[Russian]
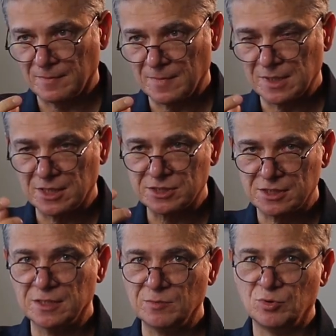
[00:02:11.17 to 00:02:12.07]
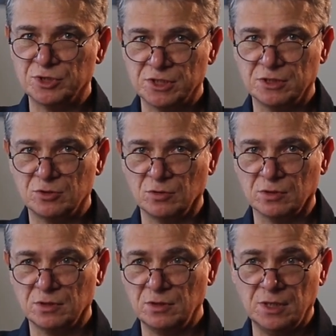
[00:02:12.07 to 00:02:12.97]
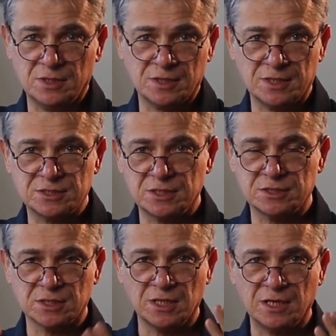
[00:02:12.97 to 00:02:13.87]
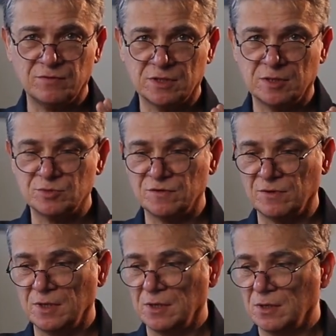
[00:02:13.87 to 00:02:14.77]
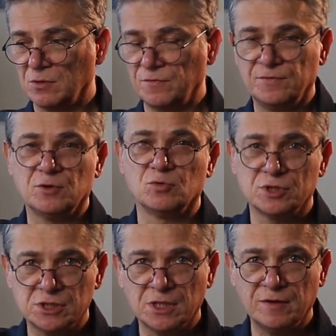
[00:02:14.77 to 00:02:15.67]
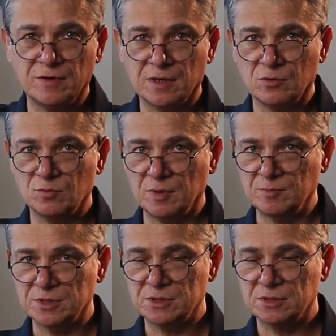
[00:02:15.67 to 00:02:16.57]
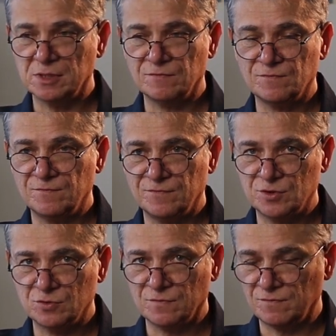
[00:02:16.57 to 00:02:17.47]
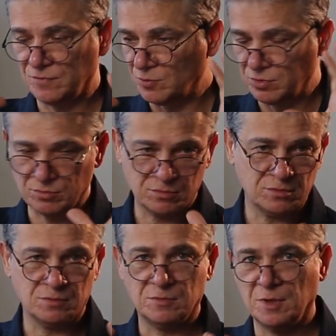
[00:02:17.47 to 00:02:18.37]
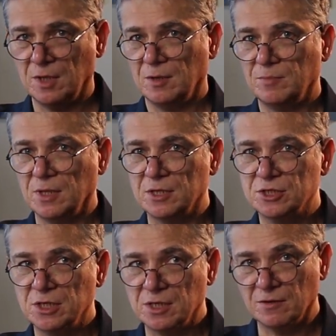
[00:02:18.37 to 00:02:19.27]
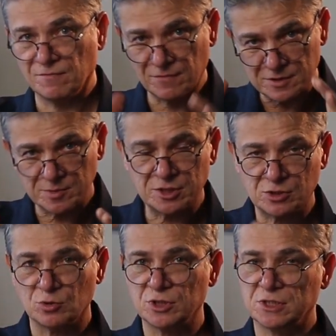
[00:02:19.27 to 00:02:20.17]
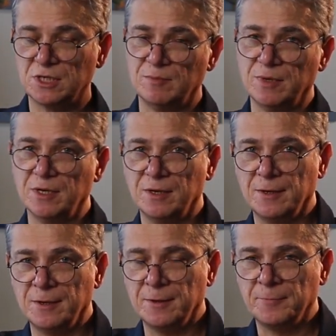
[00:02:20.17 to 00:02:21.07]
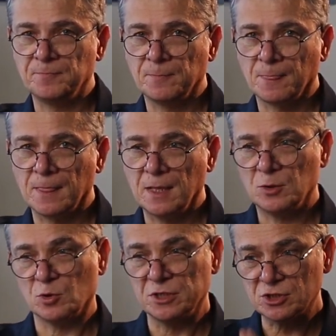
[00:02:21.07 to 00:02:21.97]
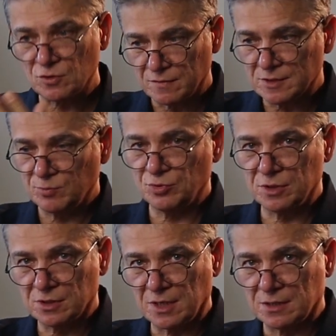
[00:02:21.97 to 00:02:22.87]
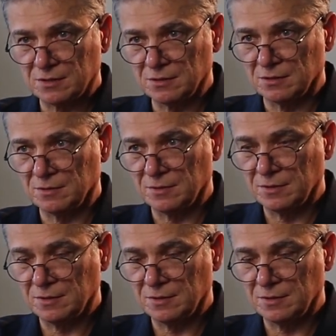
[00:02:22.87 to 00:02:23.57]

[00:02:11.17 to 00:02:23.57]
мне кажется, наибольший толк. Или это касается головы, там же фигура человека у Бамаса. Там в, в любом положении возьмите то же самое. Но книжка у вас будет как э,